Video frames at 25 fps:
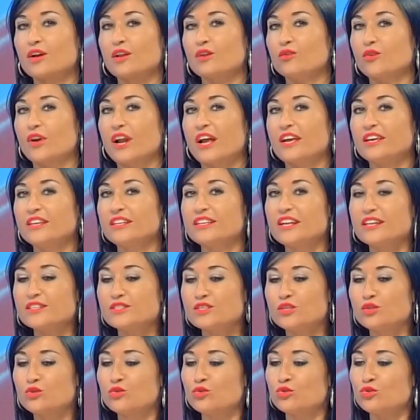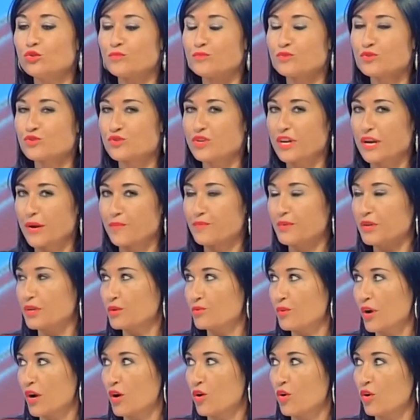allora, innanzitutto bisogna capire
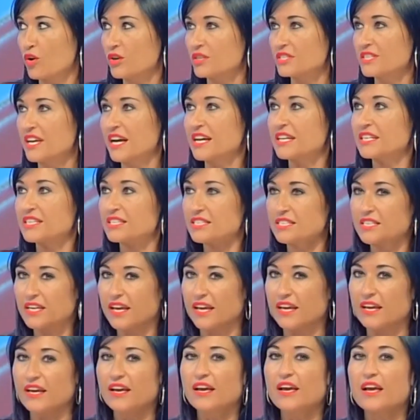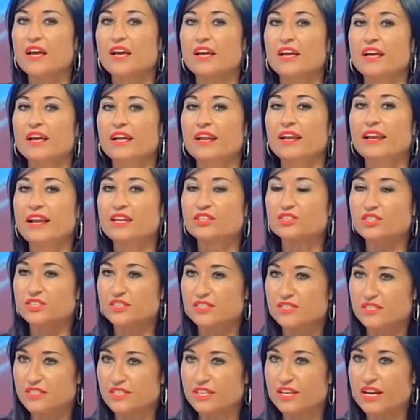una cosa, se
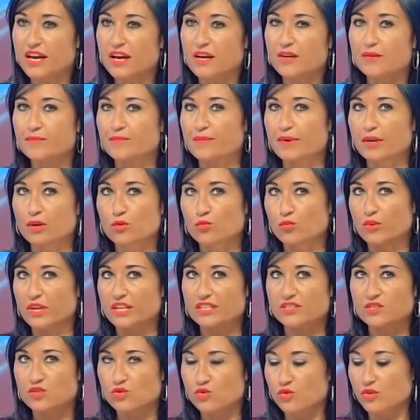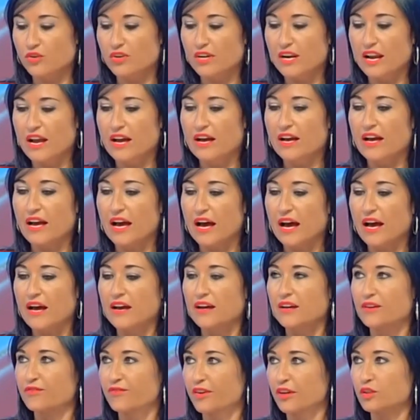l'agenzia per cui la signora
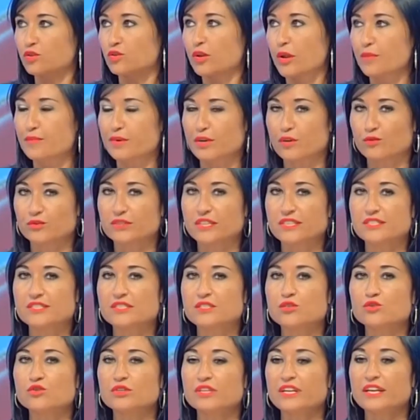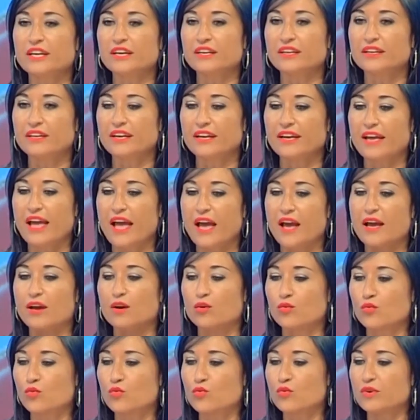ha fatto la prenotazione
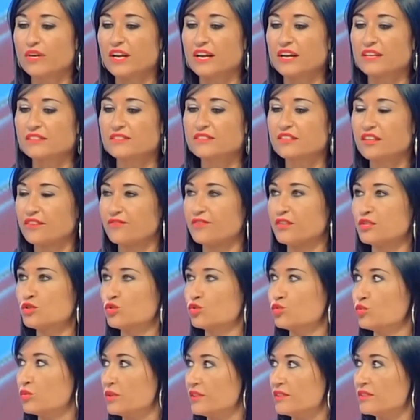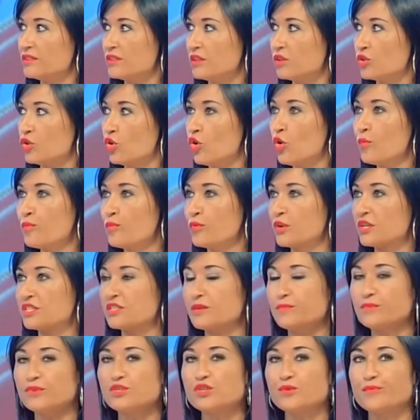è un servizio turistico oppure
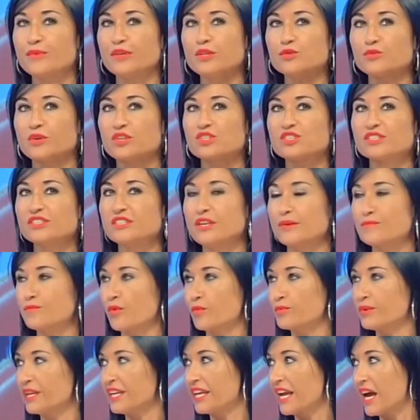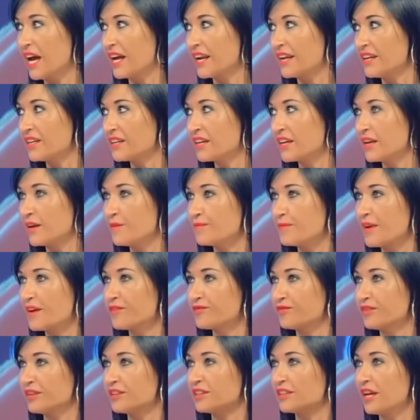semplicemente un'agenzia immobiliare che mi mm.
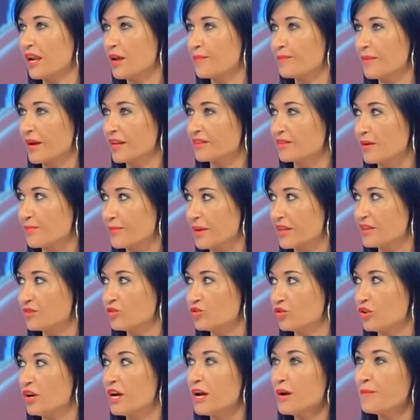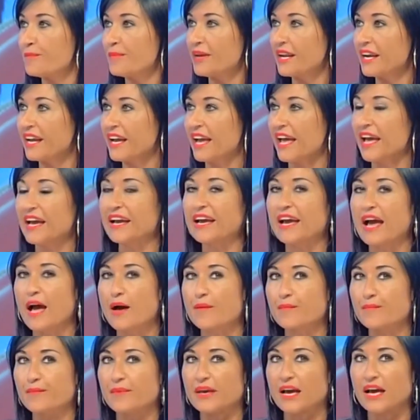affitta l'appartamento perché
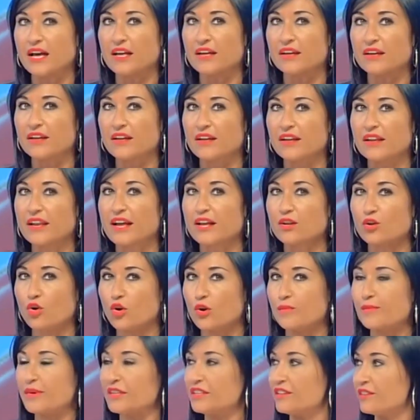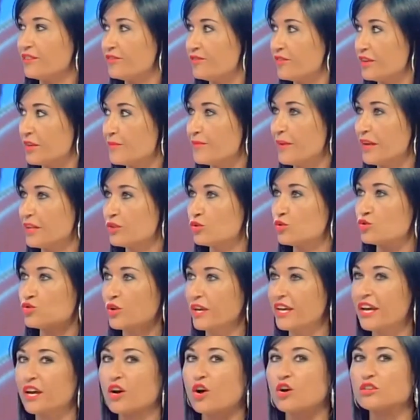cambia la norma di riferimento,
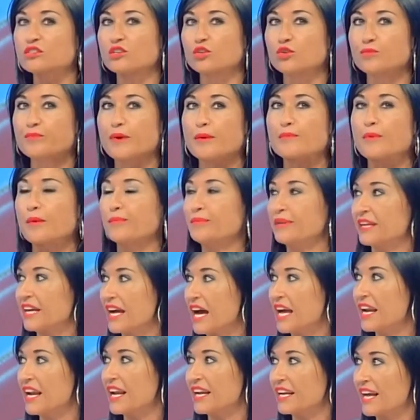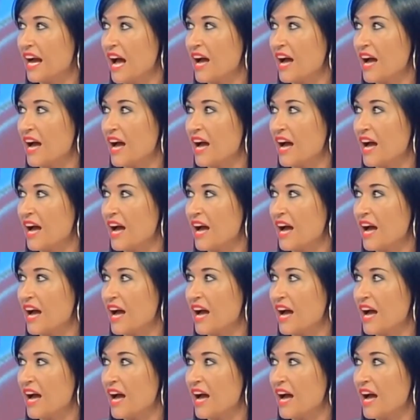cioè che cosa dobbiamo applicare al